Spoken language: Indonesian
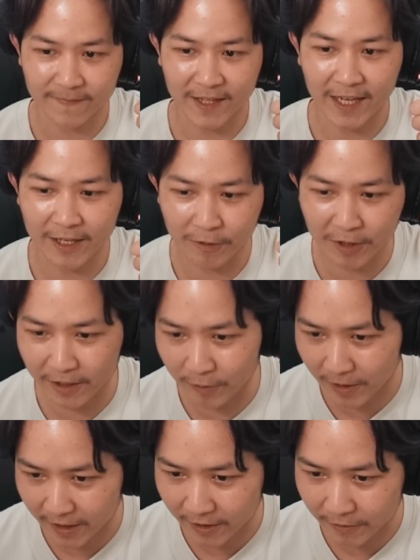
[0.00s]
thank you thank you
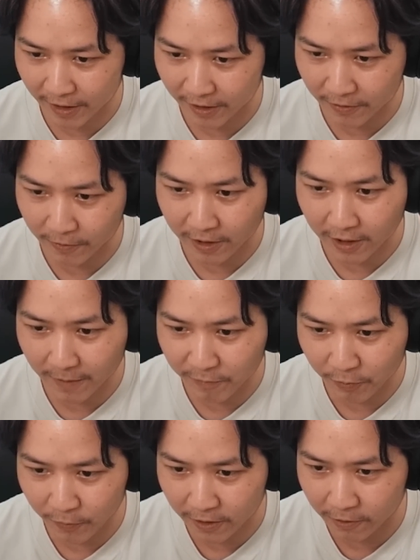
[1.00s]
thank you thank you tetap
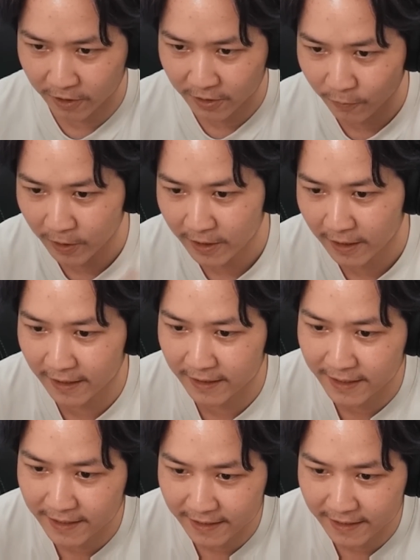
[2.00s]
support gue semuanya guys